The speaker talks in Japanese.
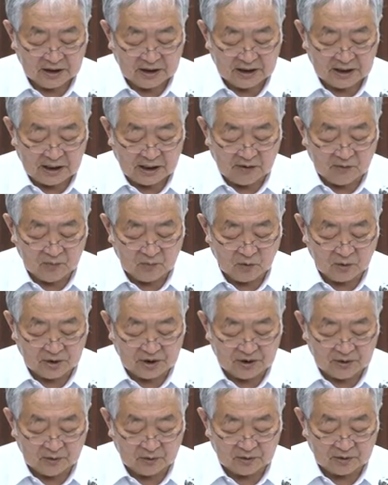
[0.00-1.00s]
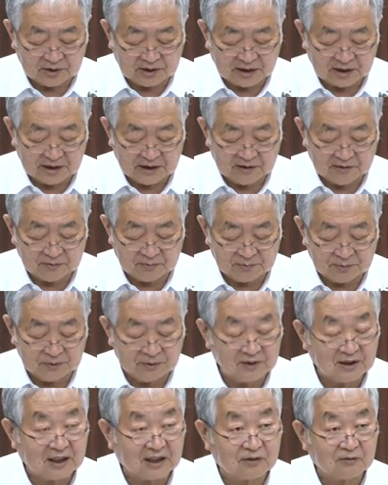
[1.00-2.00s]
危険を議論できる
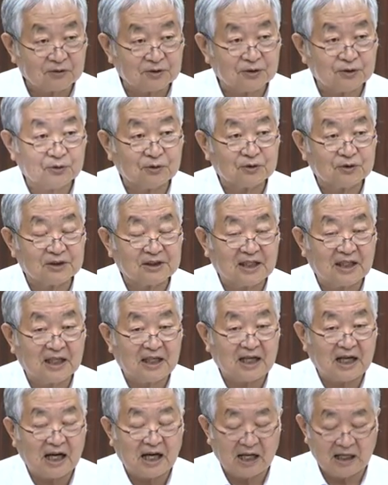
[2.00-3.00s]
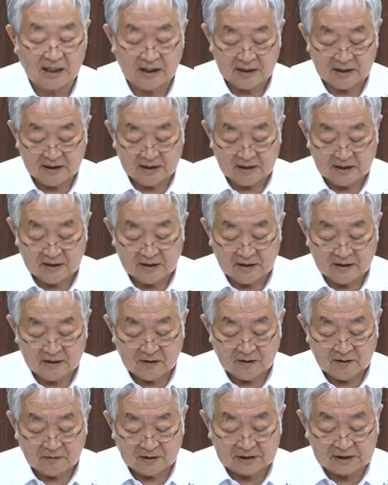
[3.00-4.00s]
文化の情勢が
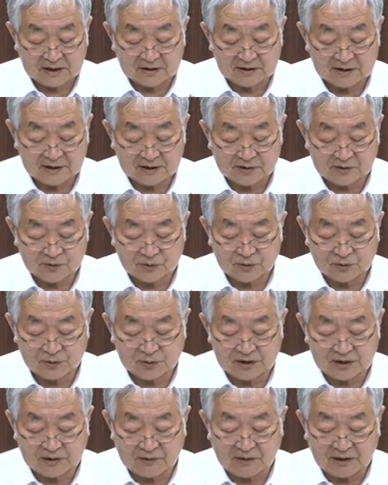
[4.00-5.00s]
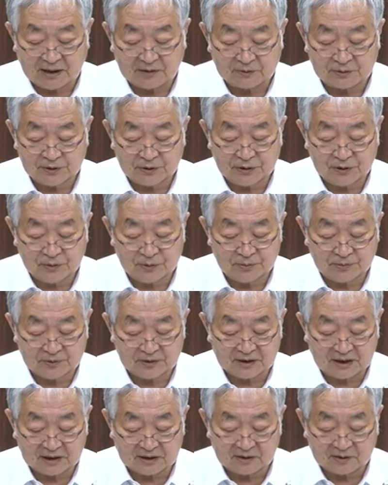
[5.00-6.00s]
私たちの国では不十
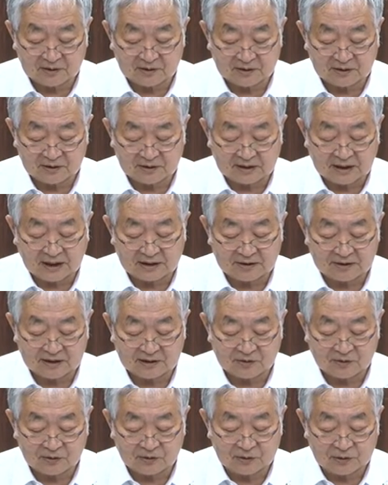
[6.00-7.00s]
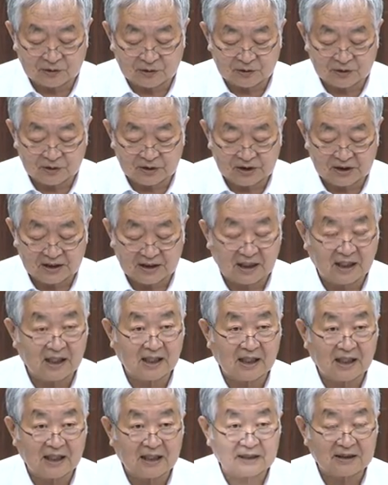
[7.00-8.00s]
分だとだったというふうに考
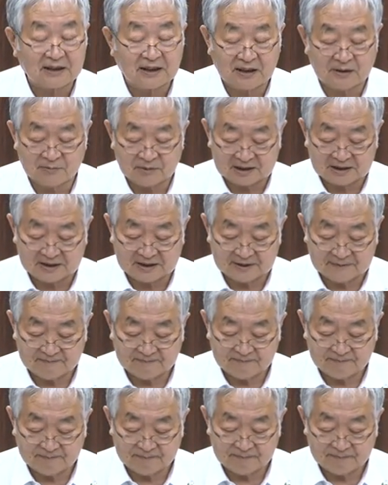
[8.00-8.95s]
えています